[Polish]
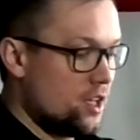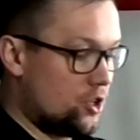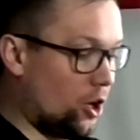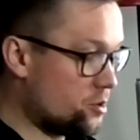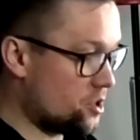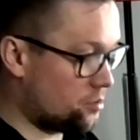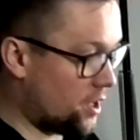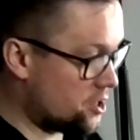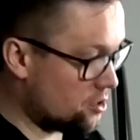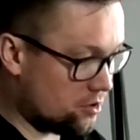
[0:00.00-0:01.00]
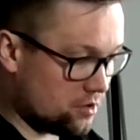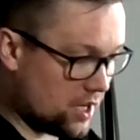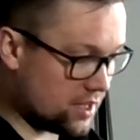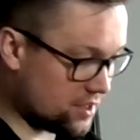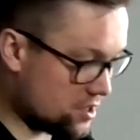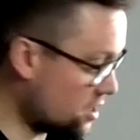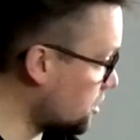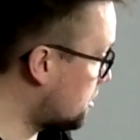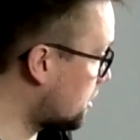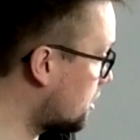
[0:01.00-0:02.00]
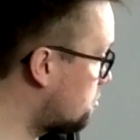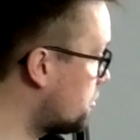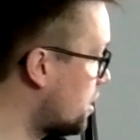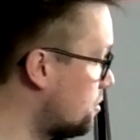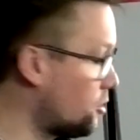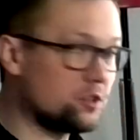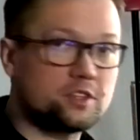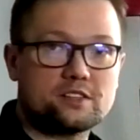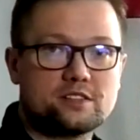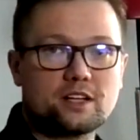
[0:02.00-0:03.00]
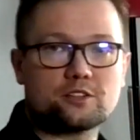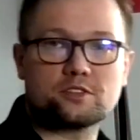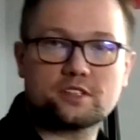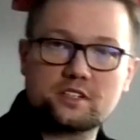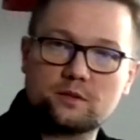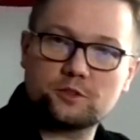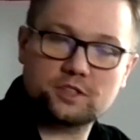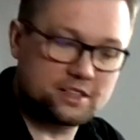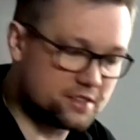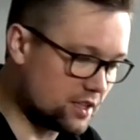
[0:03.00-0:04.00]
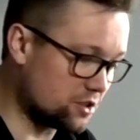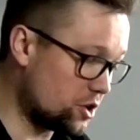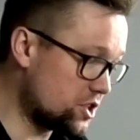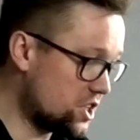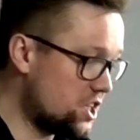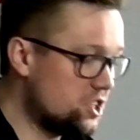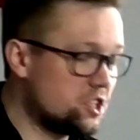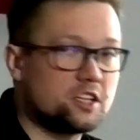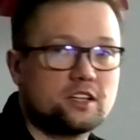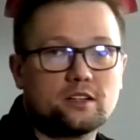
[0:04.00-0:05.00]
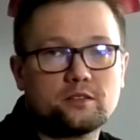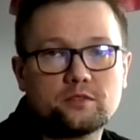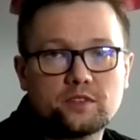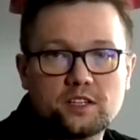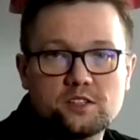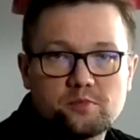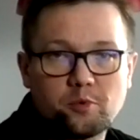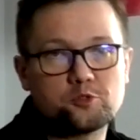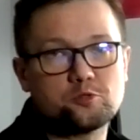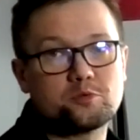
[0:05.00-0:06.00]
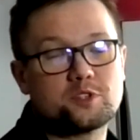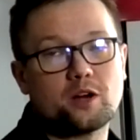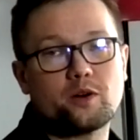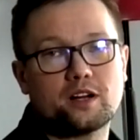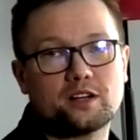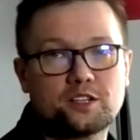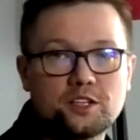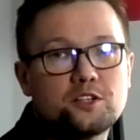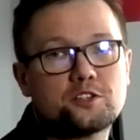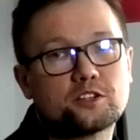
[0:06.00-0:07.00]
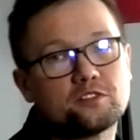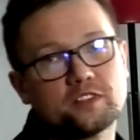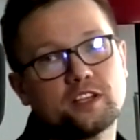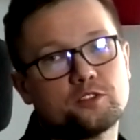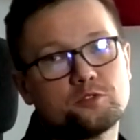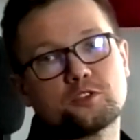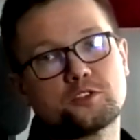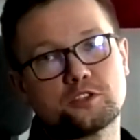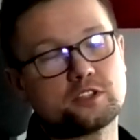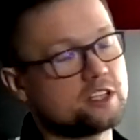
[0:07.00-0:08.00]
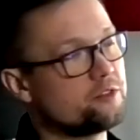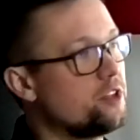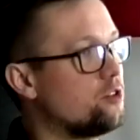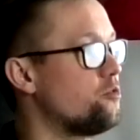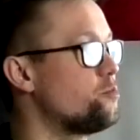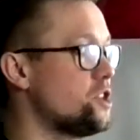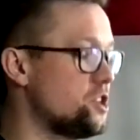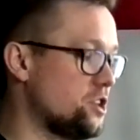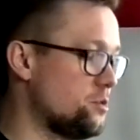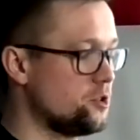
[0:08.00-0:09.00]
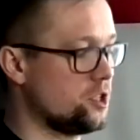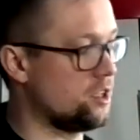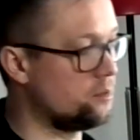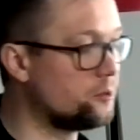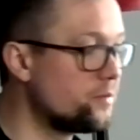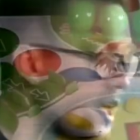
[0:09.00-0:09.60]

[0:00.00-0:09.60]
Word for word: Dobrze, słuchajcie, no jak zaczynać, tak jak mówiłem, no od klasyka to zaczynamy od klasyka. Słuchajcie, Chińczyk. Y, w jaki sposób działa Chińczyk w wydaniu Rodziny Treflików? Przyjrzyjmy się temu.